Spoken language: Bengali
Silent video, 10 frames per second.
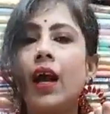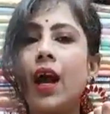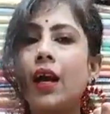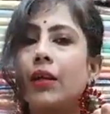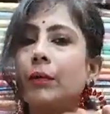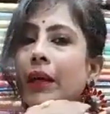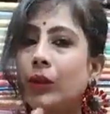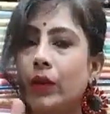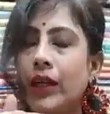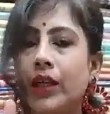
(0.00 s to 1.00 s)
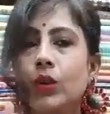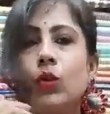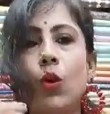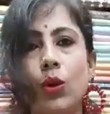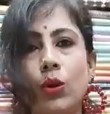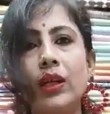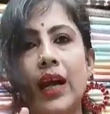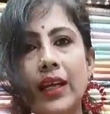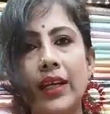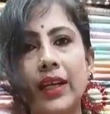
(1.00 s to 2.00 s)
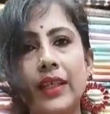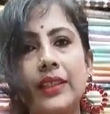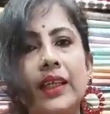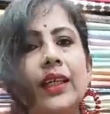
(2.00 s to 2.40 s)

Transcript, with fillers: আর ভেতরে কিন্তু কটন লাইলিন আছে